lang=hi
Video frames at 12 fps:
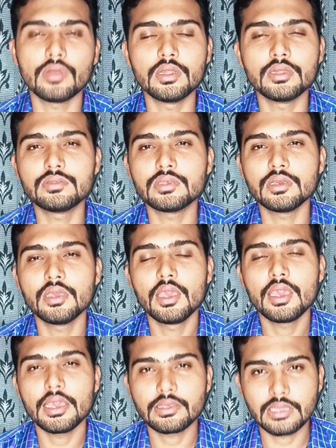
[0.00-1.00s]
वर्ड्स
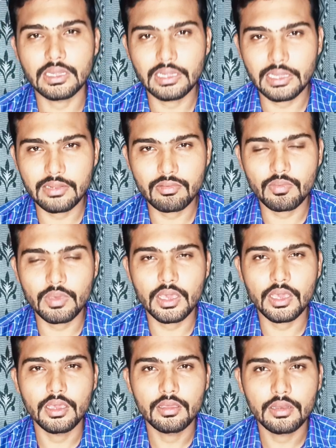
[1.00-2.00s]
एक सेंटेंस
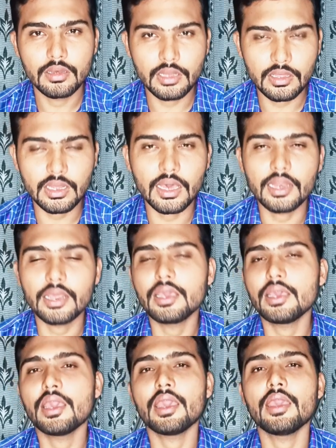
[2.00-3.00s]
में नज़र आ
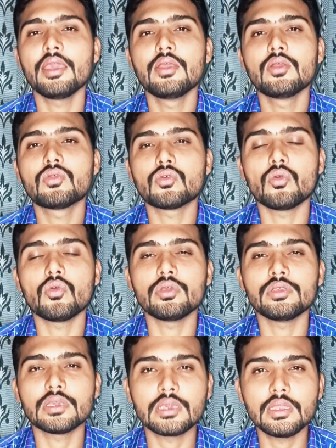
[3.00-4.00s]
रहे हैं सो
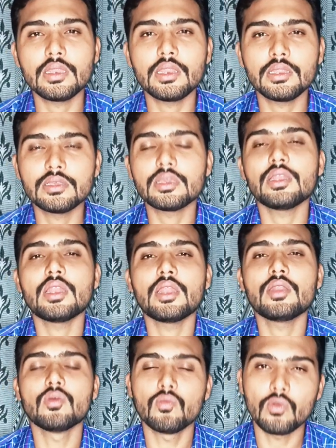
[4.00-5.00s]
so, यकीनन
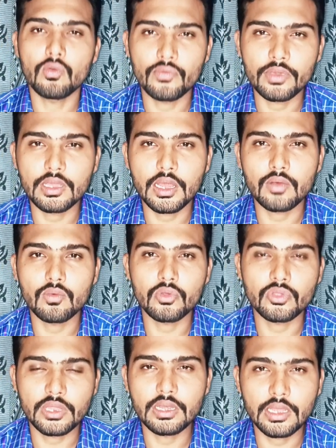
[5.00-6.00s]
यकीनन वो फ़िक्रा
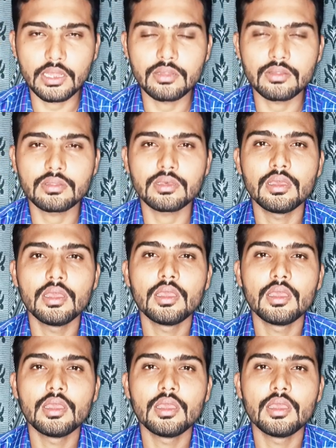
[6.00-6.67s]
वो सेंटेंस